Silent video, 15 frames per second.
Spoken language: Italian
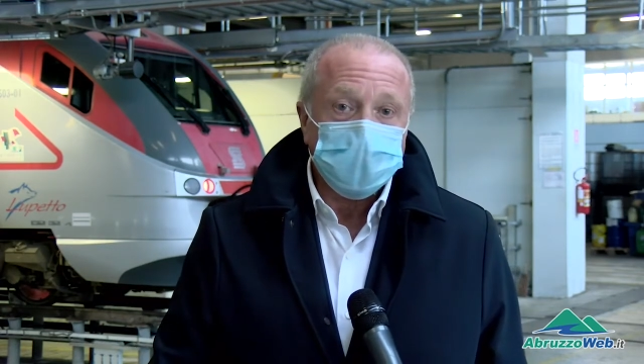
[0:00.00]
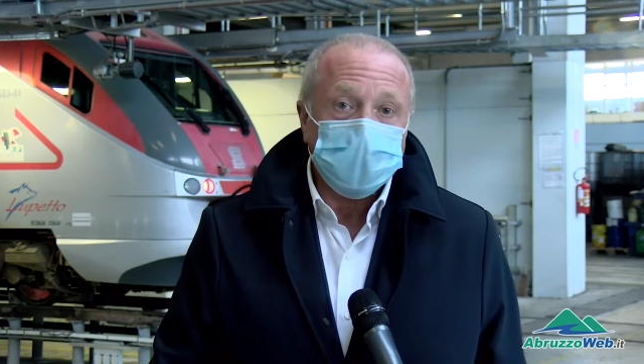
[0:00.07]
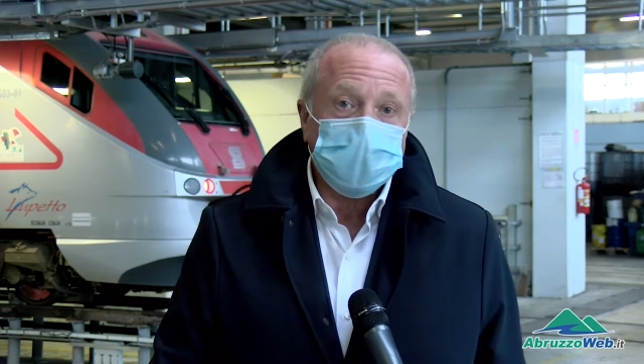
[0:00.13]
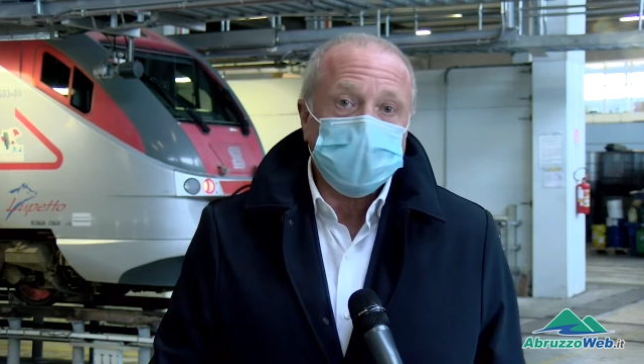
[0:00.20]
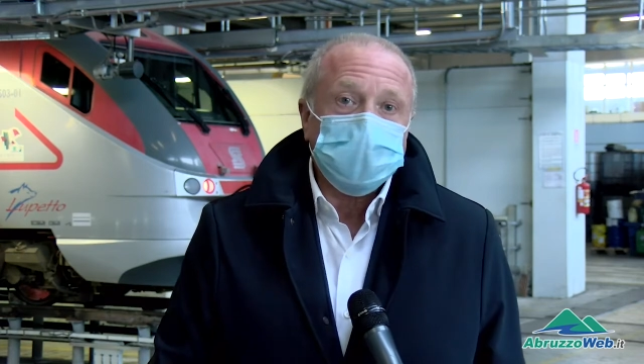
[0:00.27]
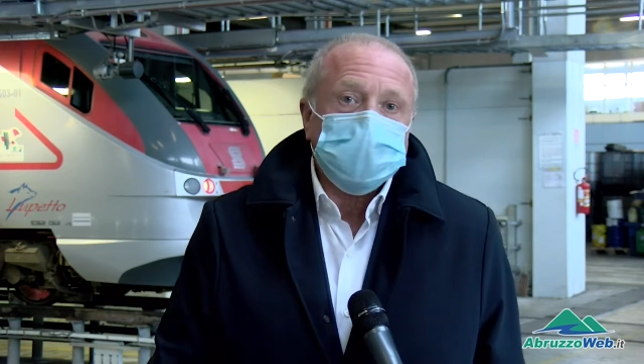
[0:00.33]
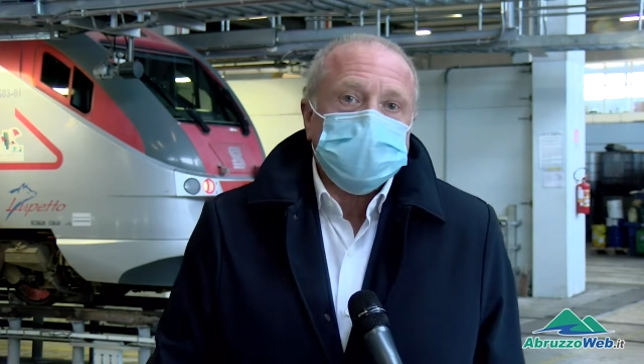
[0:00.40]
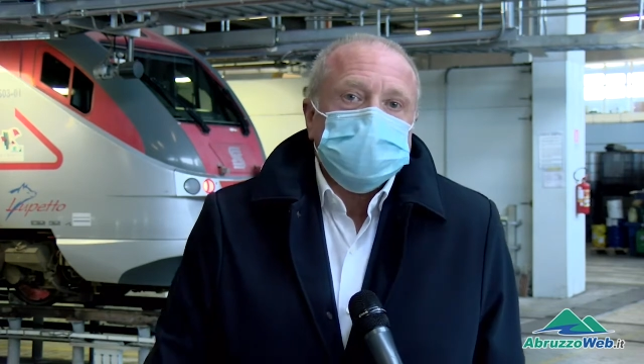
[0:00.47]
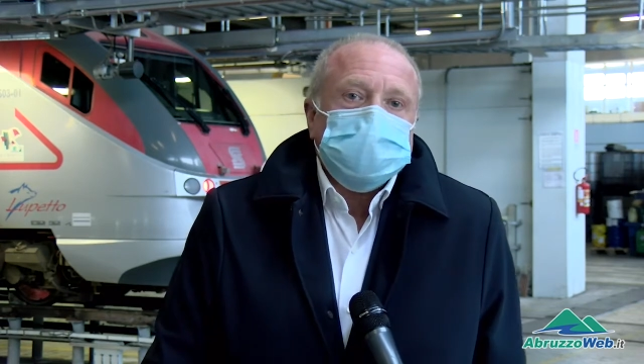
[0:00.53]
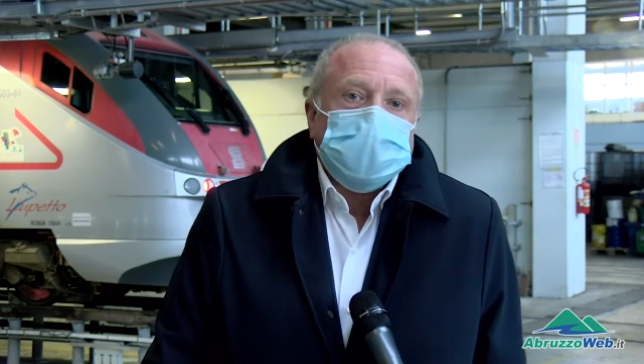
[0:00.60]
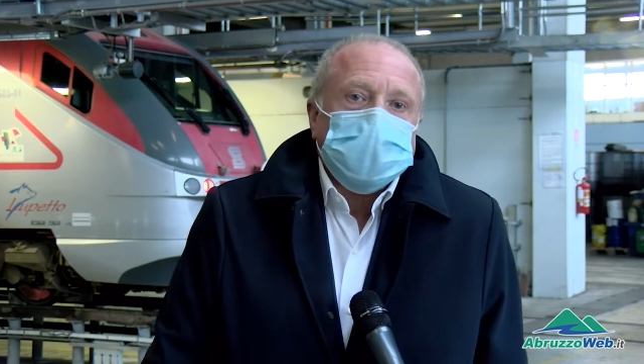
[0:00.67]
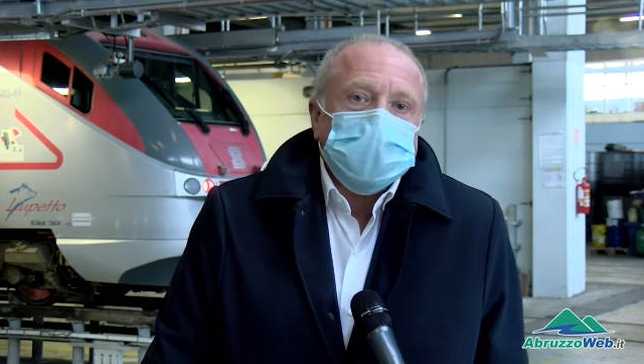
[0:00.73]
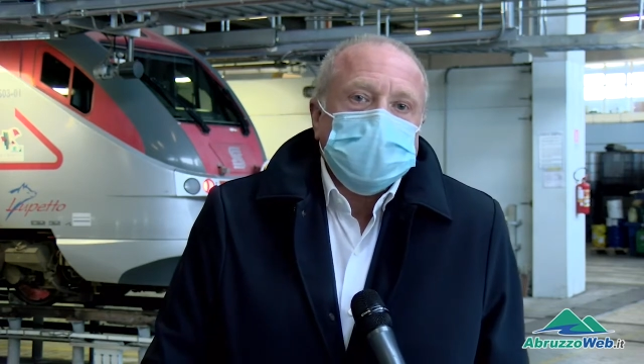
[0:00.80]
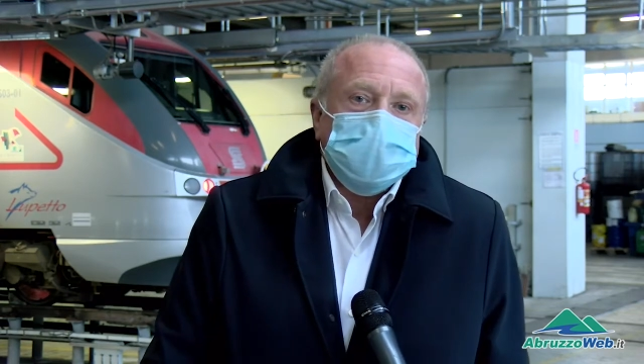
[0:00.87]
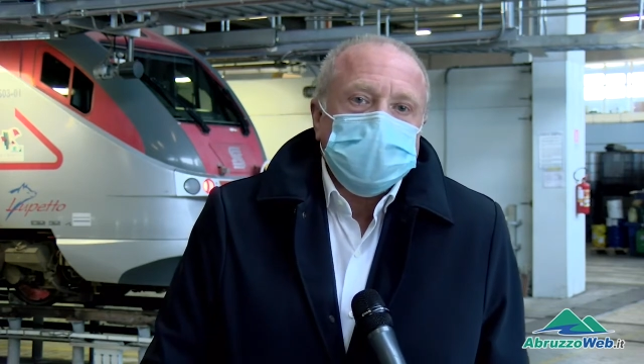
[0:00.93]
E, e
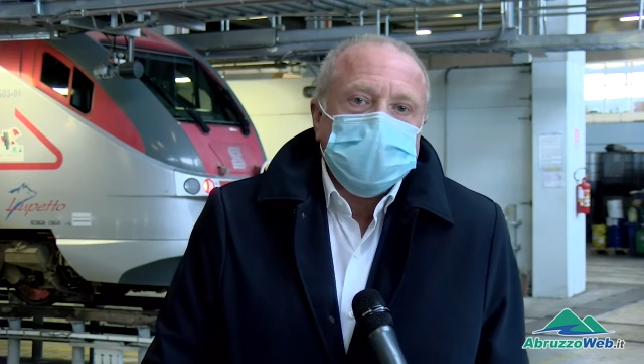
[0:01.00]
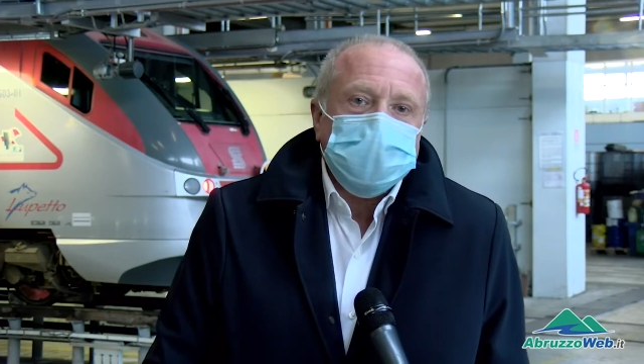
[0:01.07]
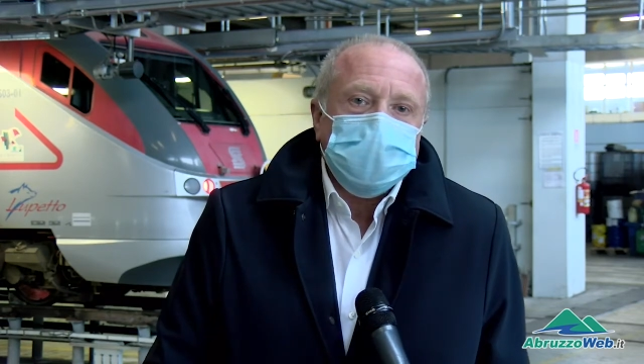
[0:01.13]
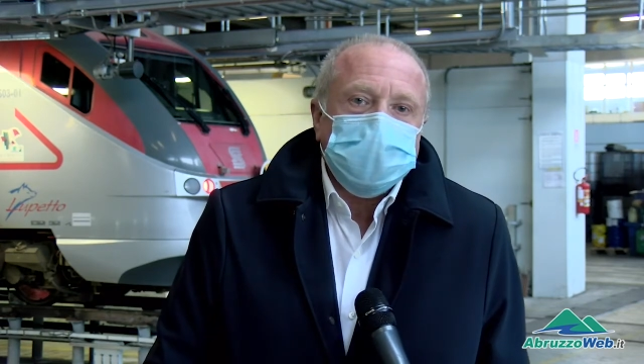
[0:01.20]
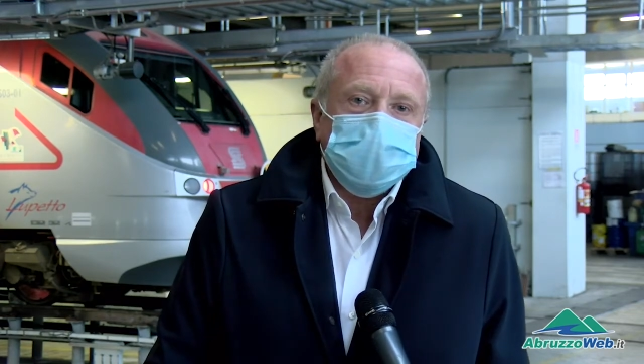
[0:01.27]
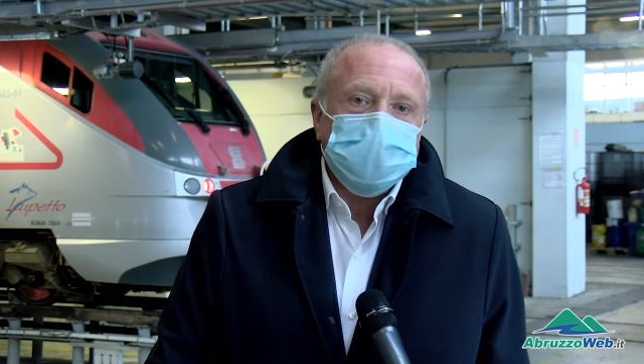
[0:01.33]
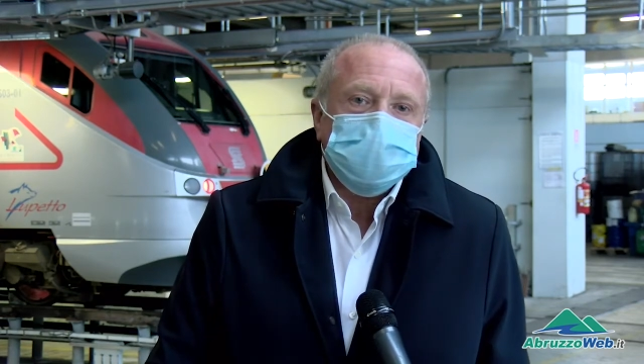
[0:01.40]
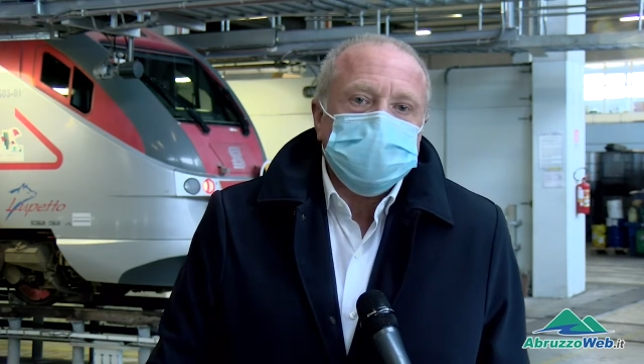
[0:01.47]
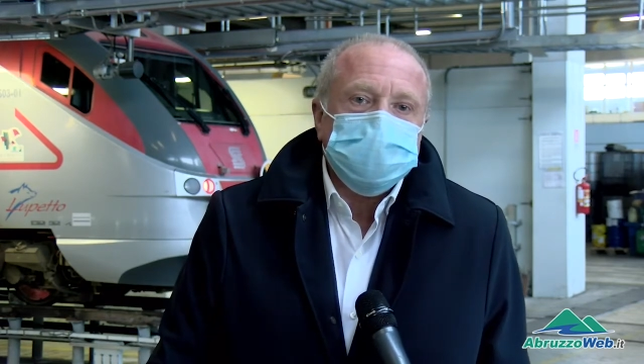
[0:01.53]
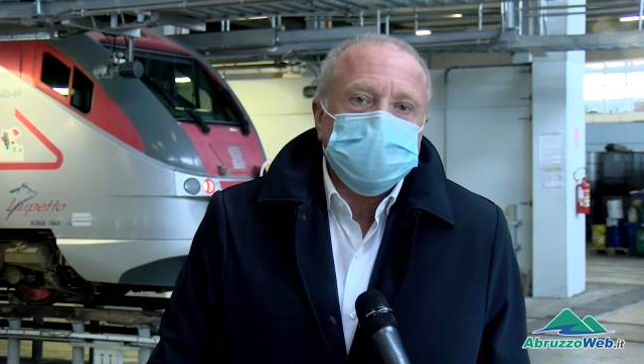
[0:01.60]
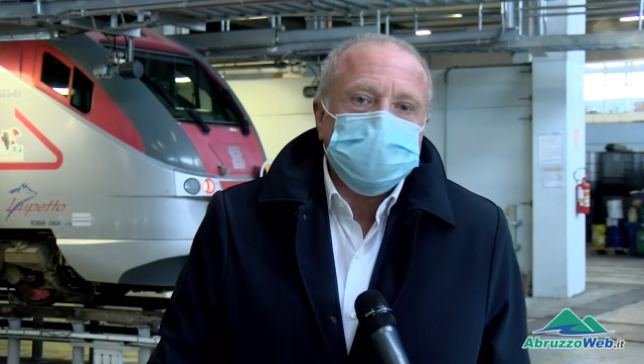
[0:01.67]
poi il,